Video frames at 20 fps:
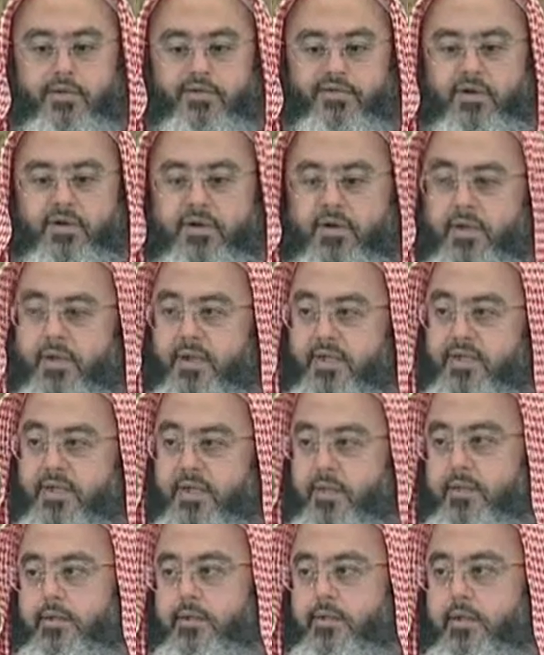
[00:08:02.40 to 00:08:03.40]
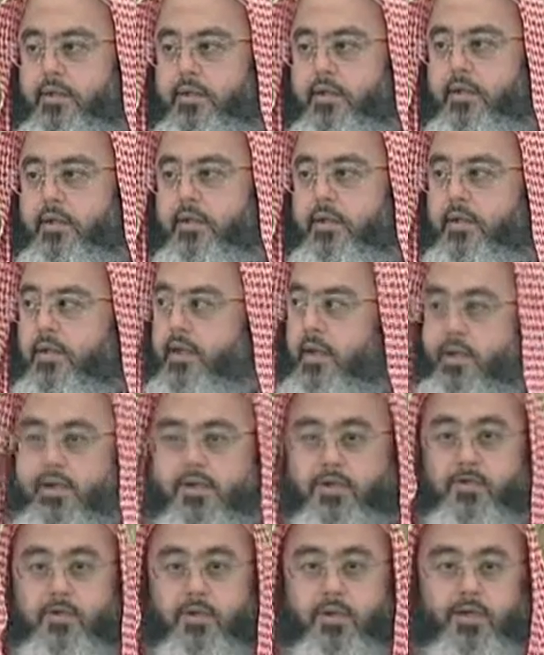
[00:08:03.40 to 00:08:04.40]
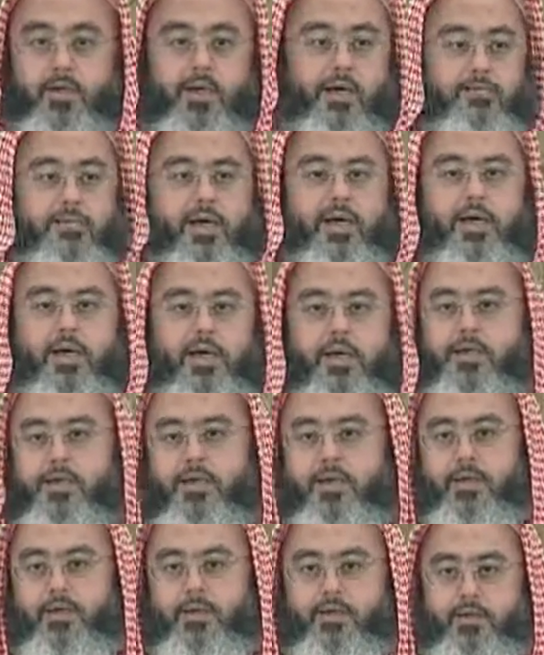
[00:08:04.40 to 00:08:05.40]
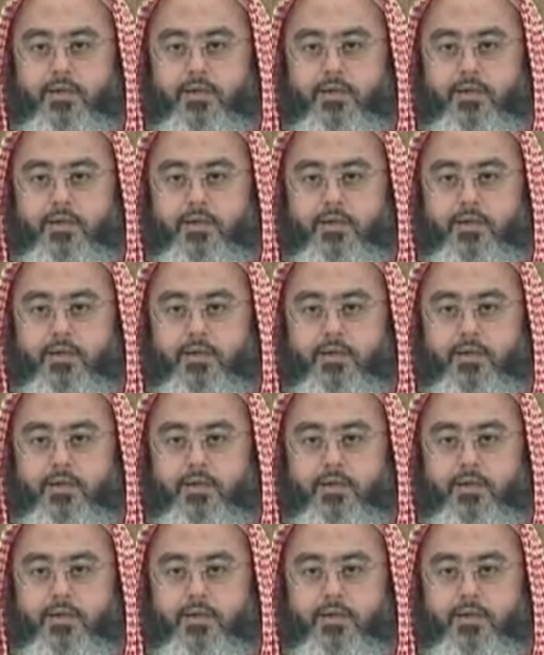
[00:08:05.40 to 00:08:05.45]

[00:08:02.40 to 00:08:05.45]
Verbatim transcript: فقال سعد يا رسول الله ما هذا